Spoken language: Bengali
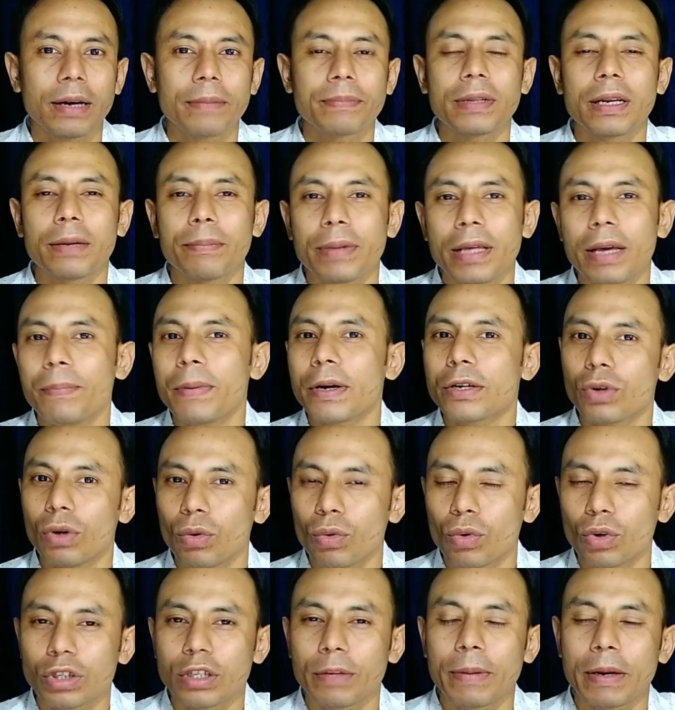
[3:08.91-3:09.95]
আপনারা বিএ পাস
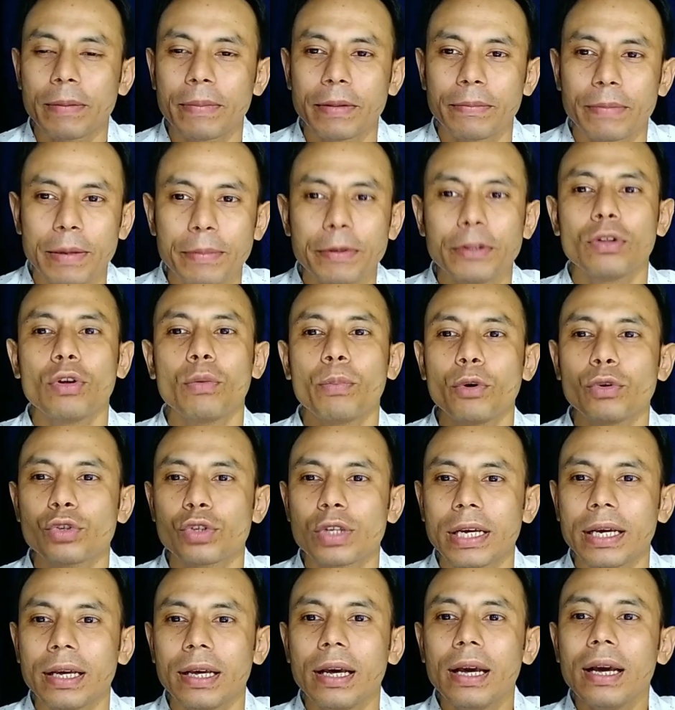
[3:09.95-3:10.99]
হলেও করতে পারবেন বিভিন্ন
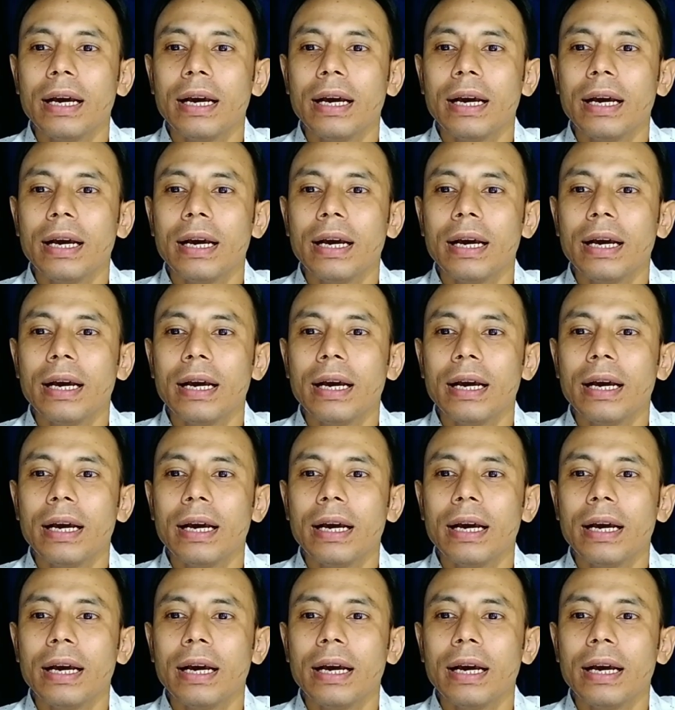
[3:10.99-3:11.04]
পোস্টে